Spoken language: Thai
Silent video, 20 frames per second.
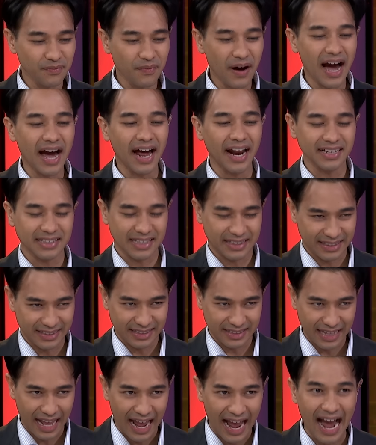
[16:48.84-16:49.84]
ยคิดว่า
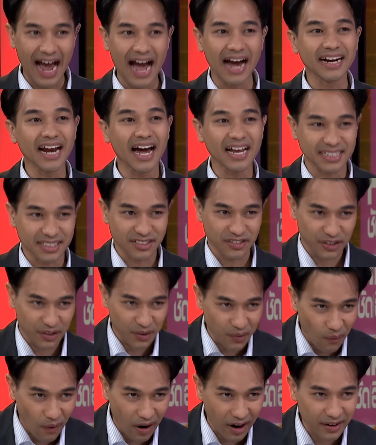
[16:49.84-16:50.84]
ทางน่าจะ
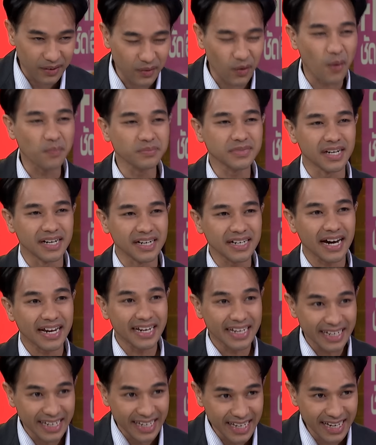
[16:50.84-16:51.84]
สะดวกรวมถึง
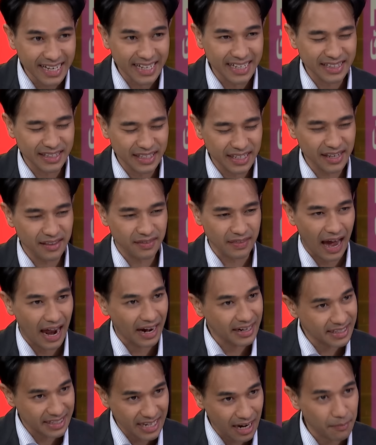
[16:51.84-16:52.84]
คดีนี้ที่
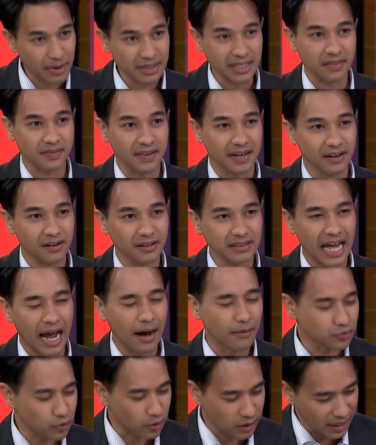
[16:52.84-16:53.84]
ศาลจะยังไม่ตัดสินก็
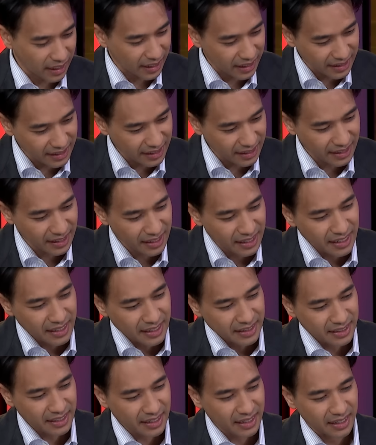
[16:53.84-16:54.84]
ตามส่วนในคดี
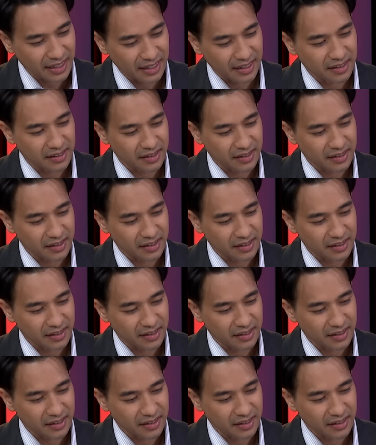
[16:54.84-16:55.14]
ที่